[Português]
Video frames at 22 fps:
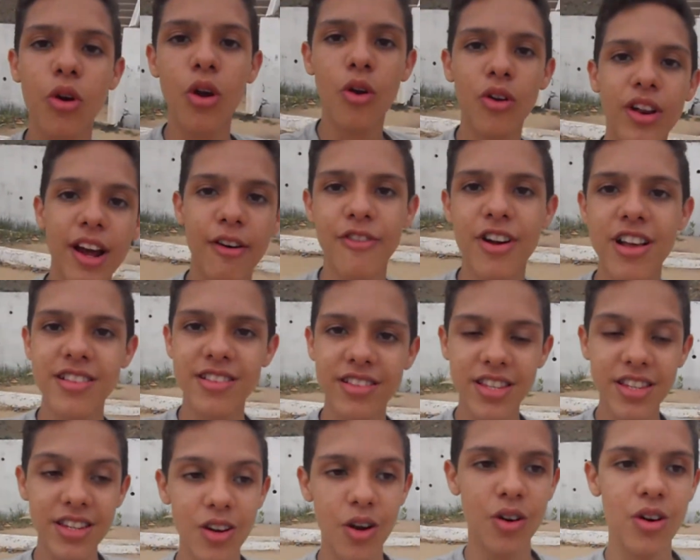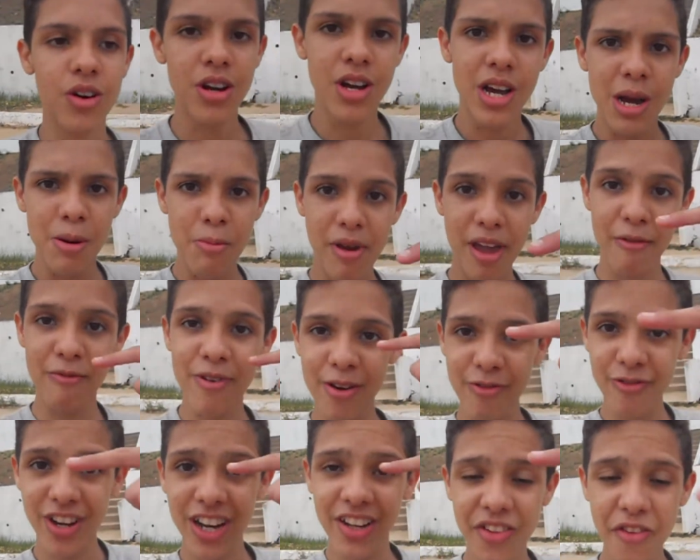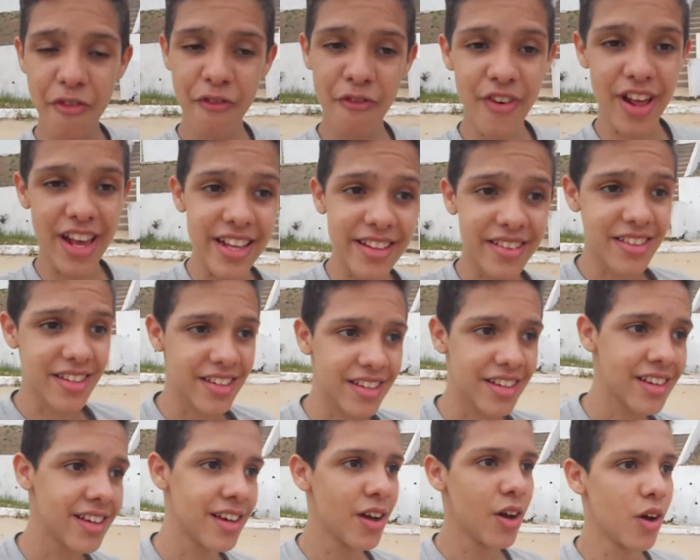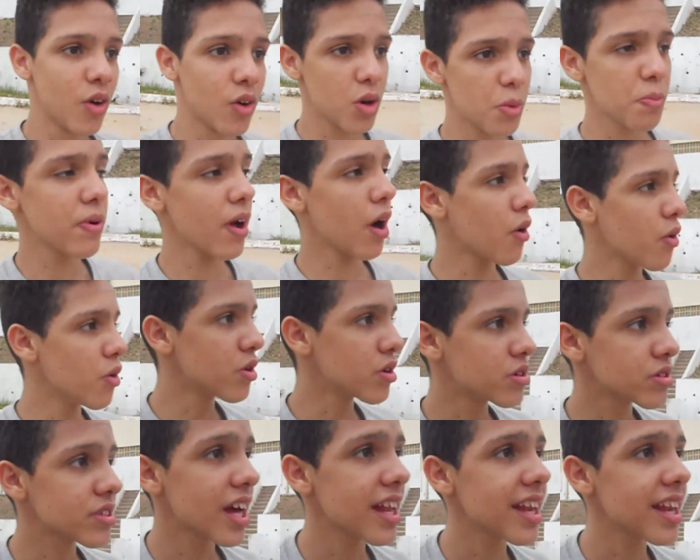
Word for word: eu gravo assim, ó. Porque é pra ficar de frente. Olho pra olho, tá